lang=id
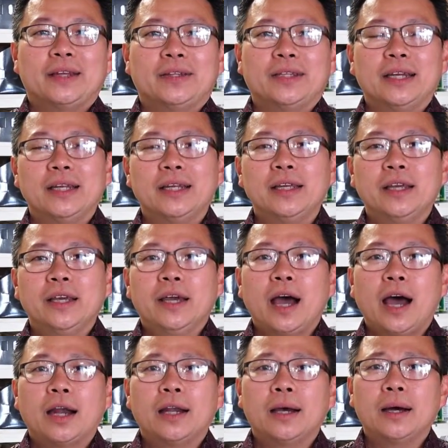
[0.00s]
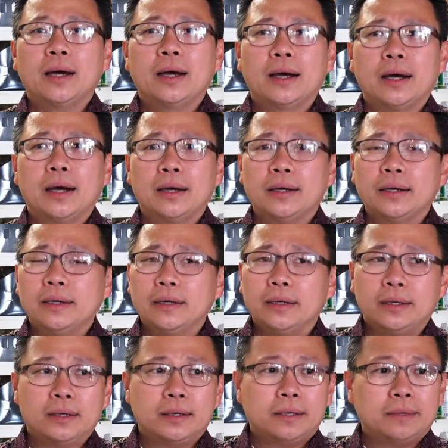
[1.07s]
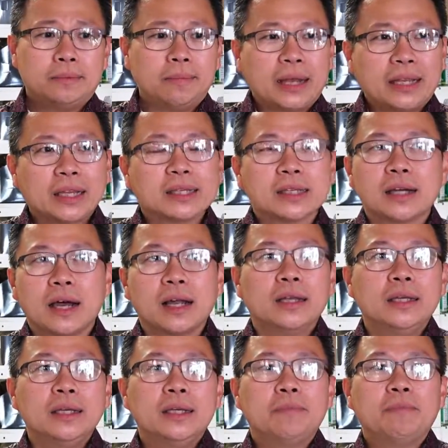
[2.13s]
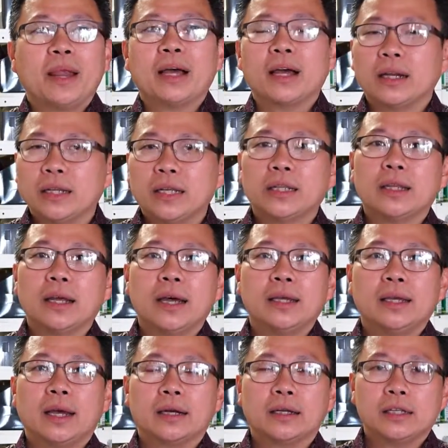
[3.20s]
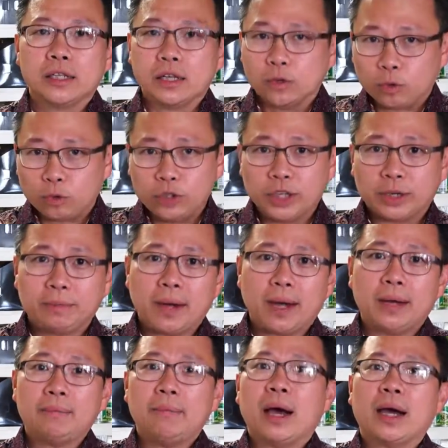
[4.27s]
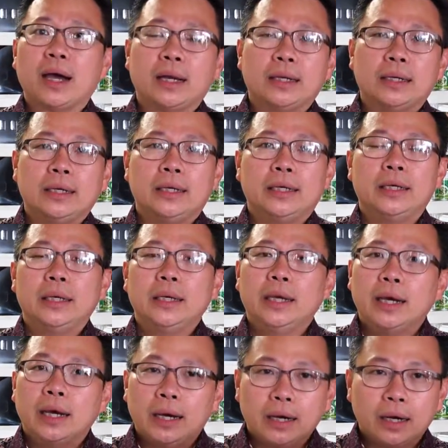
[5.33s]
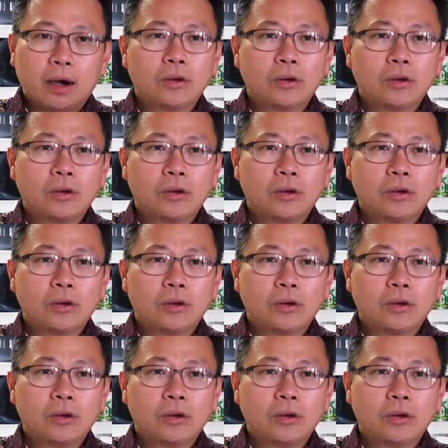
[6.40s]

Jadi ada e, banyak sekali pelanggan kita yang di seluruh Jerman bahkan di e,